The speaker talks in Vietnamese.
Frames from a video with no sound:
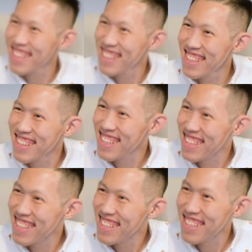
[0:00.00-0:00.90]
về
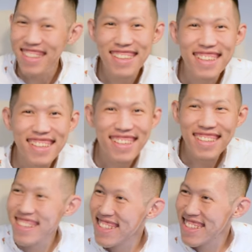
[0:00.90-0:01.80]
làm phiền một người tí cho em
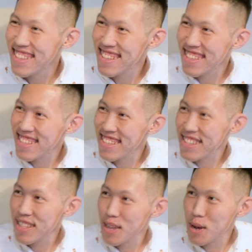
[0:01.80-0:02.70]
hỏi về khẩu
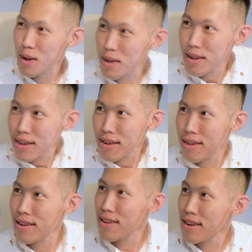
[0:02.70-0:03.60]
độ trong những ảnh thì
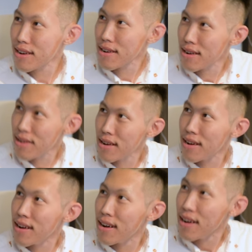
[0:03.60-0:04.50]
anh có thể
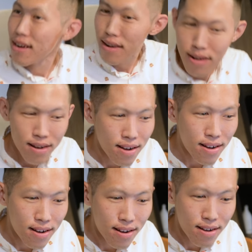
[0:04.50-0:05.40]
nói cho em ba câu
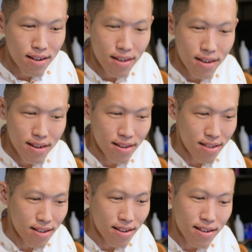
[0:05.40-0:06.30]
ngắn gọn thế
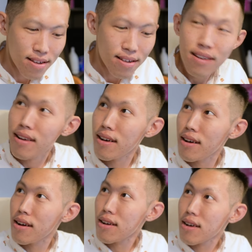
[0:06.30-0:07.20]
nào à, nghĩ nào về khẩu
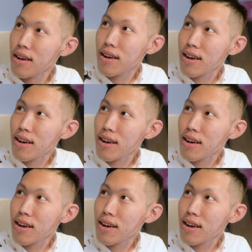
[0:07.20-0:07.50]
độ không?